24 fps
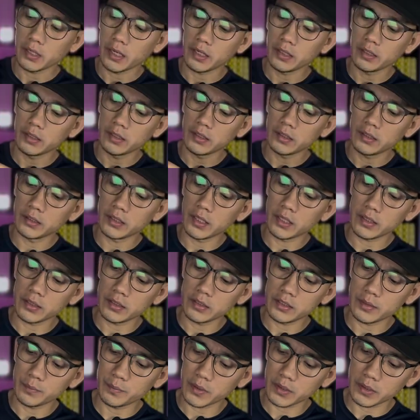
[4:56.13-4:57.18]
handle
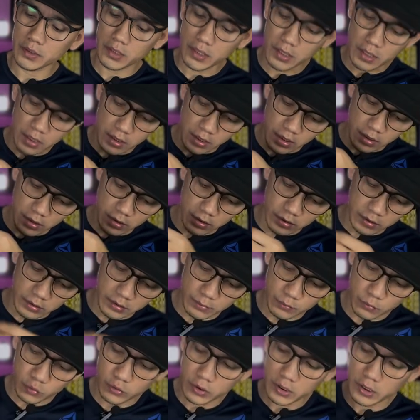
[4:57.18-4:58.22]
dari zippernya,
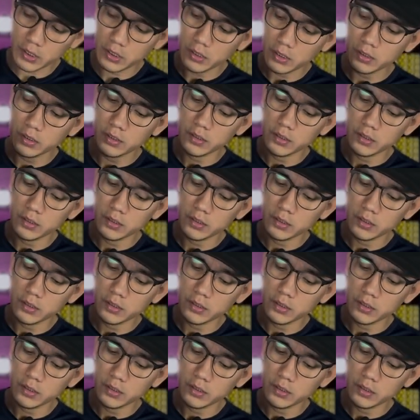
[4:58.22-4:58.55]
kemudian